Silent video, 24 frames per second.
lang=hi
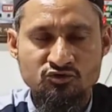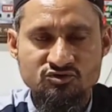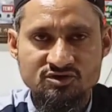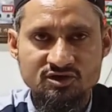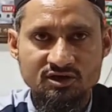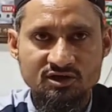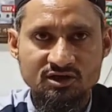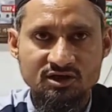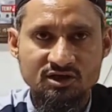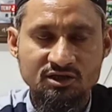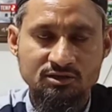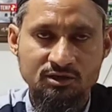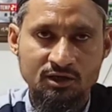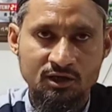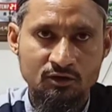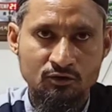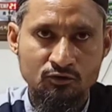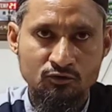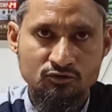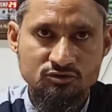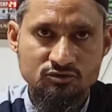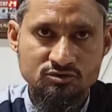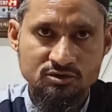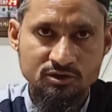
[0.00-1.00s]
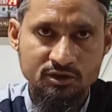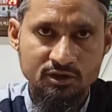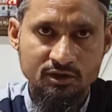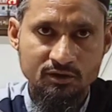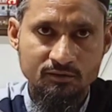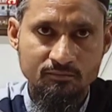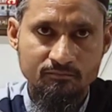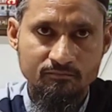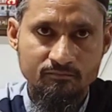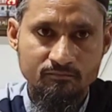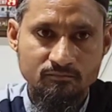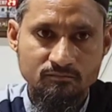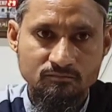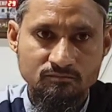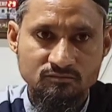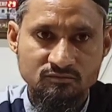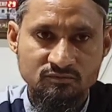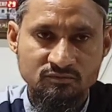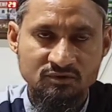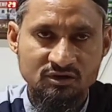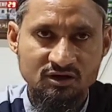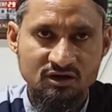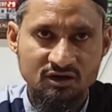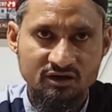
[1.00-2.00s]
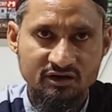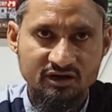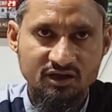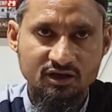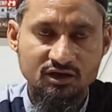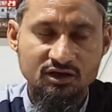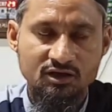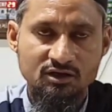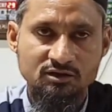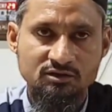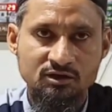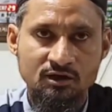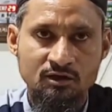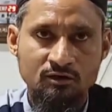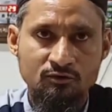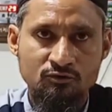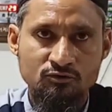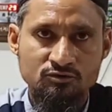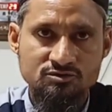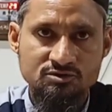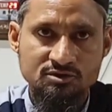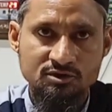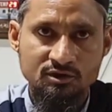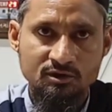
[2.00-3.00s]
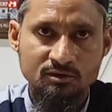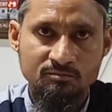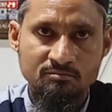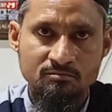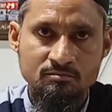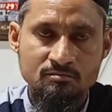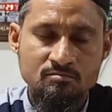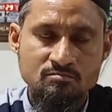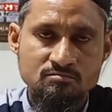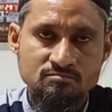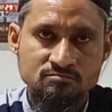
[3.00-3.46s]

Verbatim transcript: गुसल के ताल्लुक से नहाने के ताल्लुक से